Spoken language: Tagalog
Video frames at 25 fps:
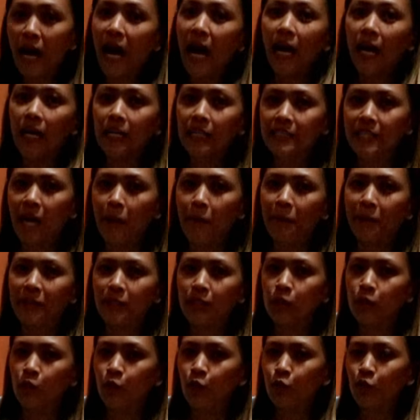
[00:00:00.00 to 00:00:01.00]
black, dapat
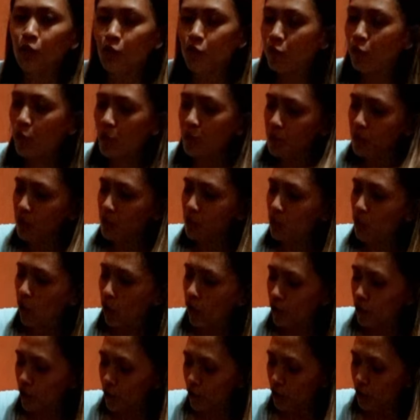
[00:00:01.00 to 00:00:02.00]
uniform yung
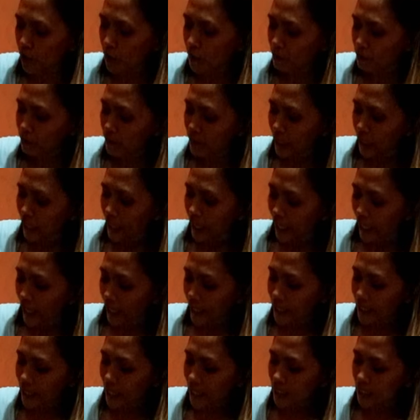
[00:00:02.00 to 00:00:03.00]
color.
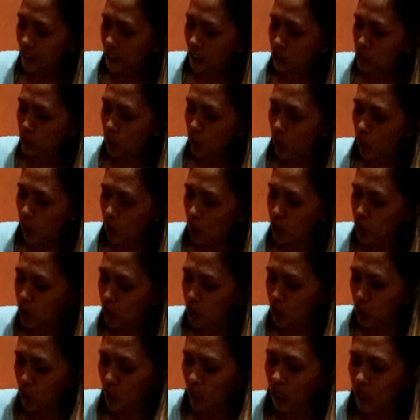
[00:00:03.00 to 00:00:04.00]
And then ito,
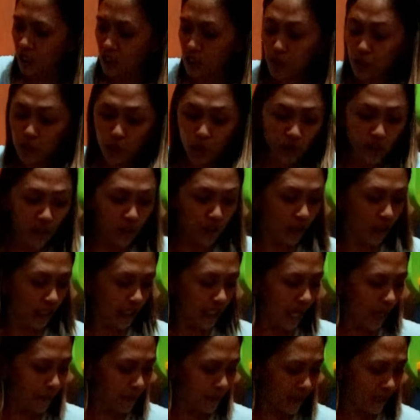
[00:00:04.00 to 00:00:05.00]
uh, straw rin yung
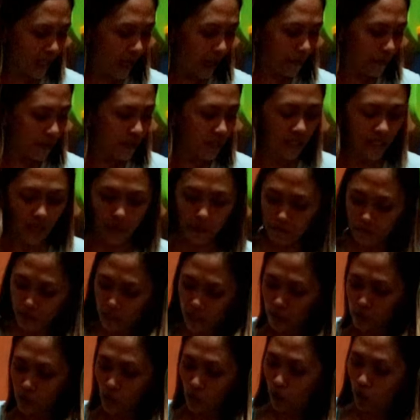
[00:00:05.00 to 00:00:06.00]
ginamit namin, same
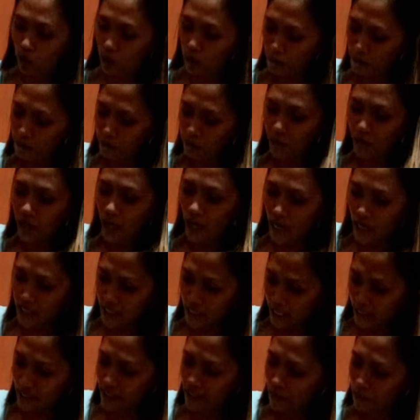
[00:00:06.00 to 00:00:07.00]
dito. Uh,
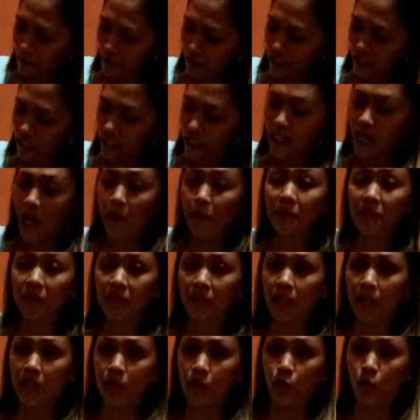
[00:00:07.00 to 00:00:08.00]
red naman ang ginamit
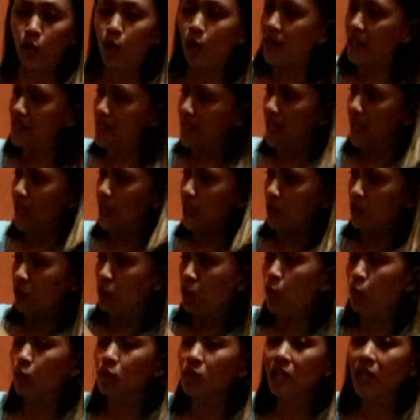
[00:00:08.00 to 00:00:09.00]
dito kasi
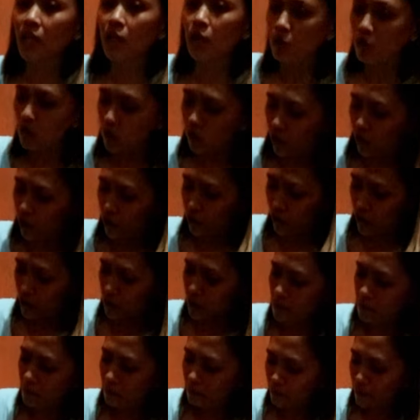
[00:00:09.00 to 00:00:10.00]
gold na yung
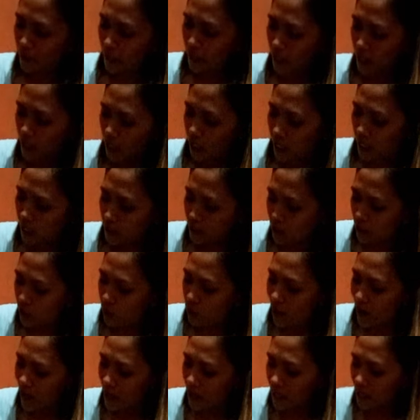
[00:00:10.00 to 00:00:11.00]
color. Uh,
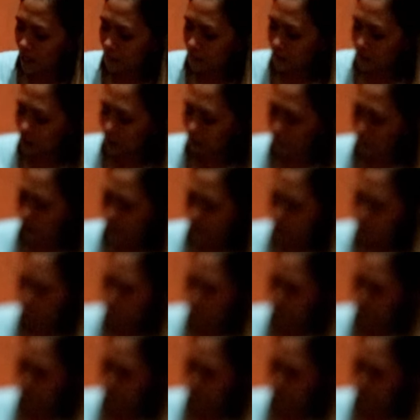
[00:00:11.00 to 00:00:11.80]
nagawa lang kami ng parang